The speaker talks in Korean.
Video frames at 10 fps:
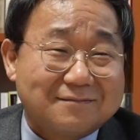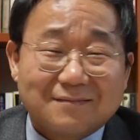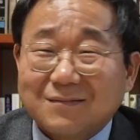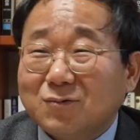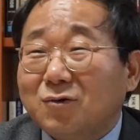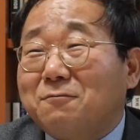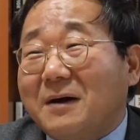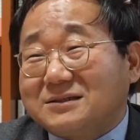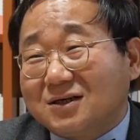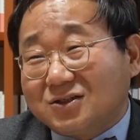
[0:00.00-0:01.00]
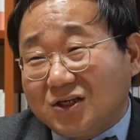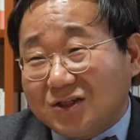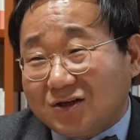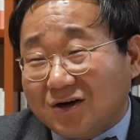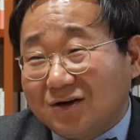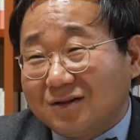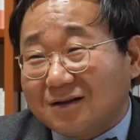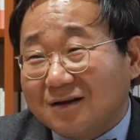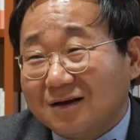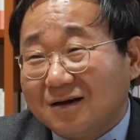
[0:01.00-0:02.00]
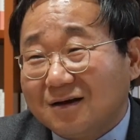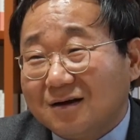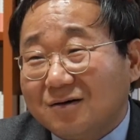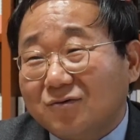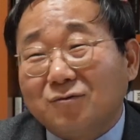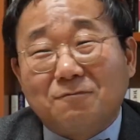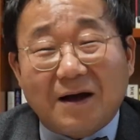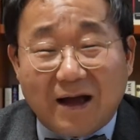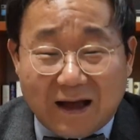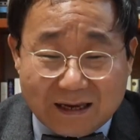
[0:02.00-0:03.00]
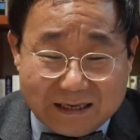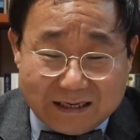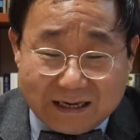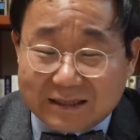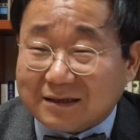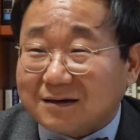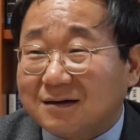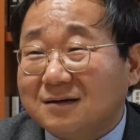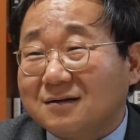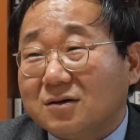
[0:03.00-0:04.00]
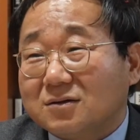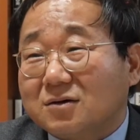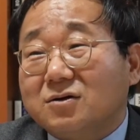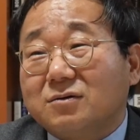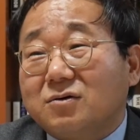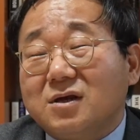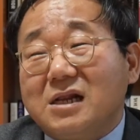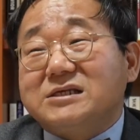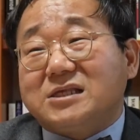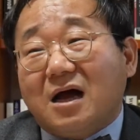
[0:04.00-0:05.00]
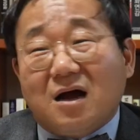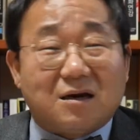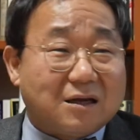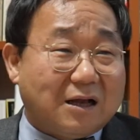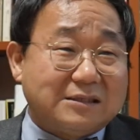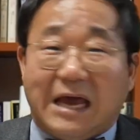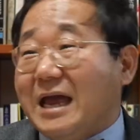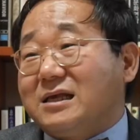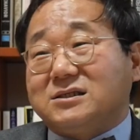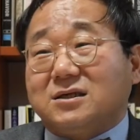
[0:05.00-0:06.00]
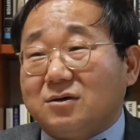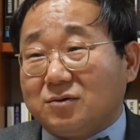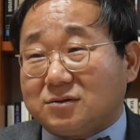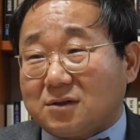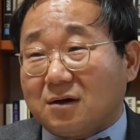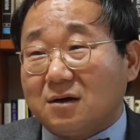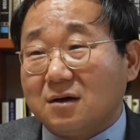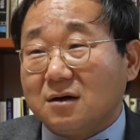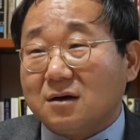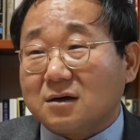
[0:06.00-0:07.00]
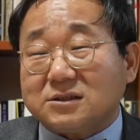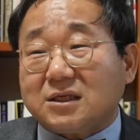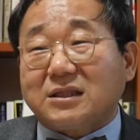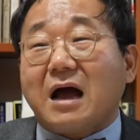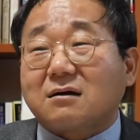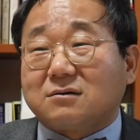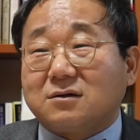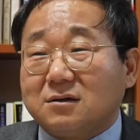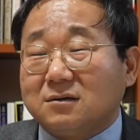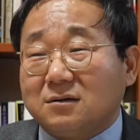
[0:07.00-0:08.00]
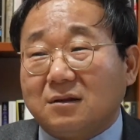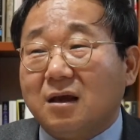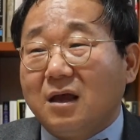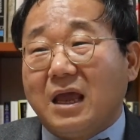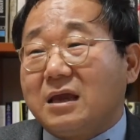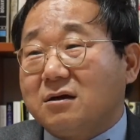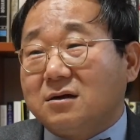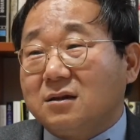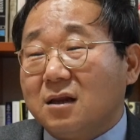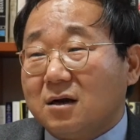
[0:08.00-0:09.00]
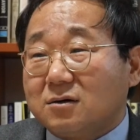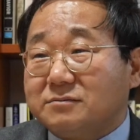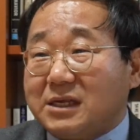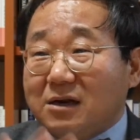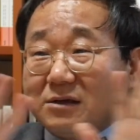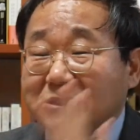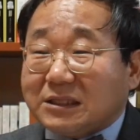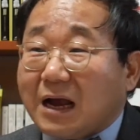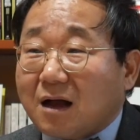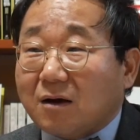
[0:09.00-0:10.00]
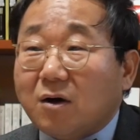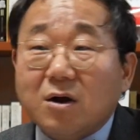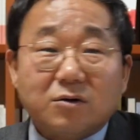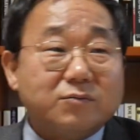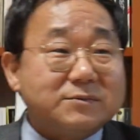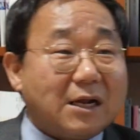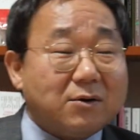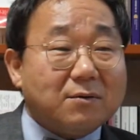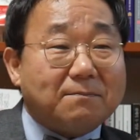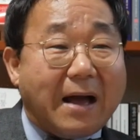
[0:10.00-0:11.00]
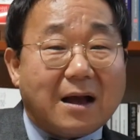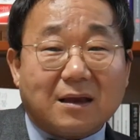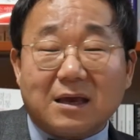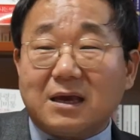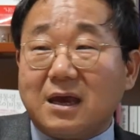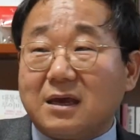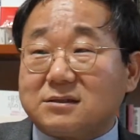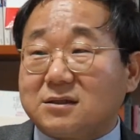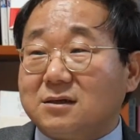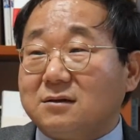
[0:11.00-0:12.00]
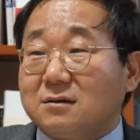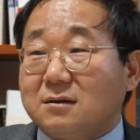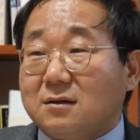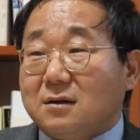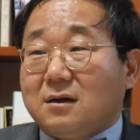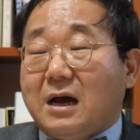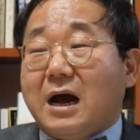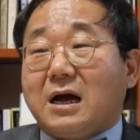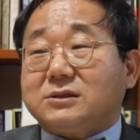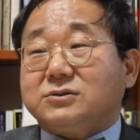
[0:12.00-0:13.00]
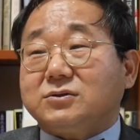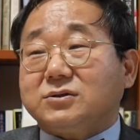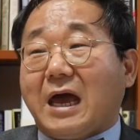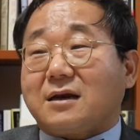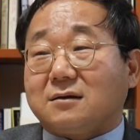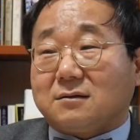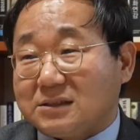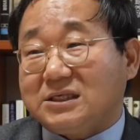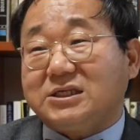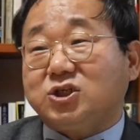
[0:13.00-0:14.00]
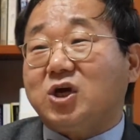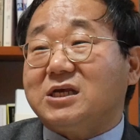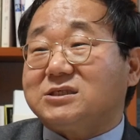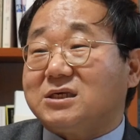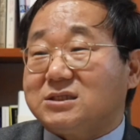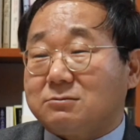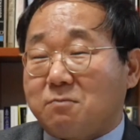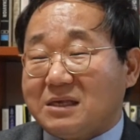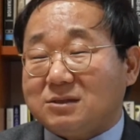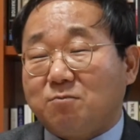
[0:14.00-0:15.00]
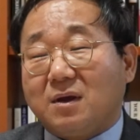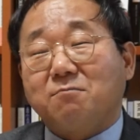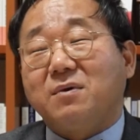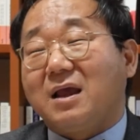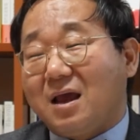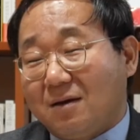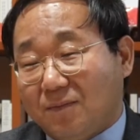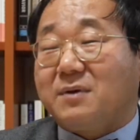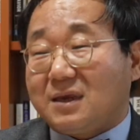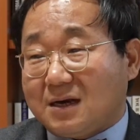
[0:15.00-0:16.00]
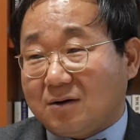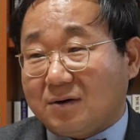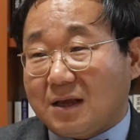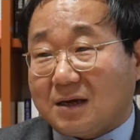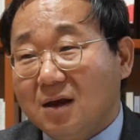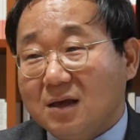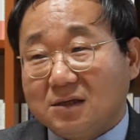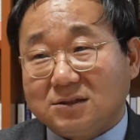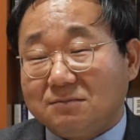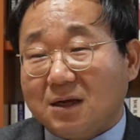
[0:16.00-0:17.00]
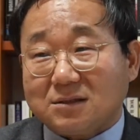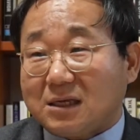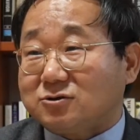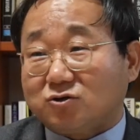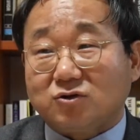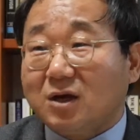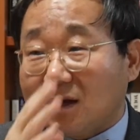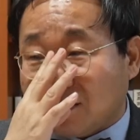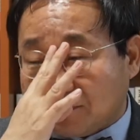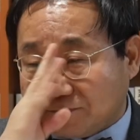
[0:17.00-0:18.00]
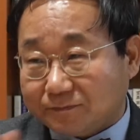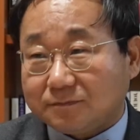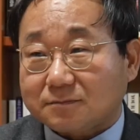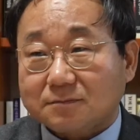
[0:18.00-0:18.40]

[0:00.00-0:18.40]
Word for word: 어, 우파 정치들은 우파 기레기들은 그걸 거의 일상하니까 자연스러워서 그래서 딱 그런 행위는 룸살롱에서 딱 하고 룸살롱 밖에서는 아주 다른 situation 음. specific behavior이라고 이야기했어요. 심리학이 싹 중요해요. 음.